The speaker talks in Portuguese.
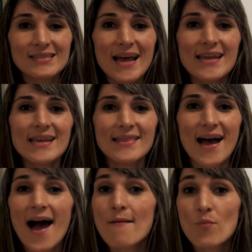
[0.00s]
a sair
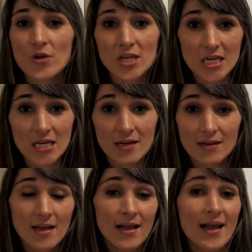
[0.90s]
da harmonia,
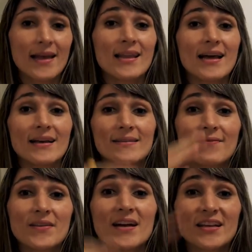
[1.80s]
ela
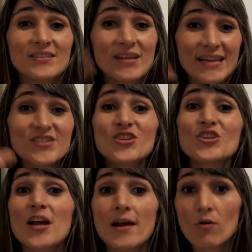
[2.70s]
fica
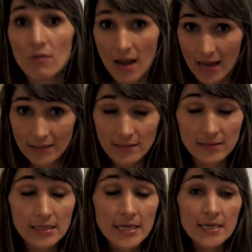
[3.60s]
desregulada.
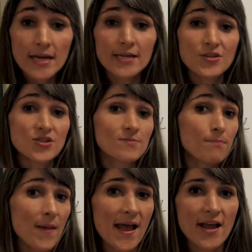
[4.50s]
E aí a gente
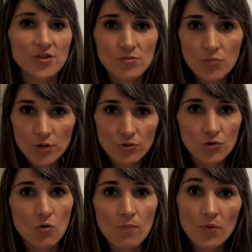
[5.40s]
perde
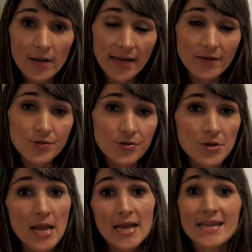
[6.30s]
muitos
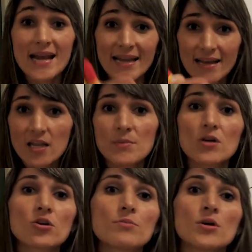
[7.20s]
componentes e aquela
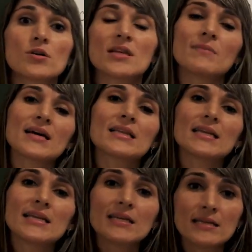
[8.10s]
microbiota
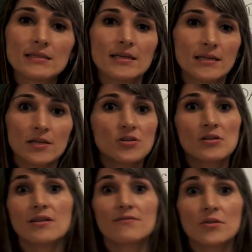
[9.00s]
bacteriana e
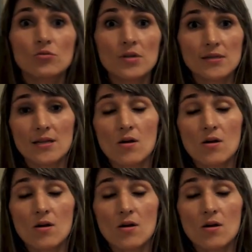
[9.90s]
de leveduras,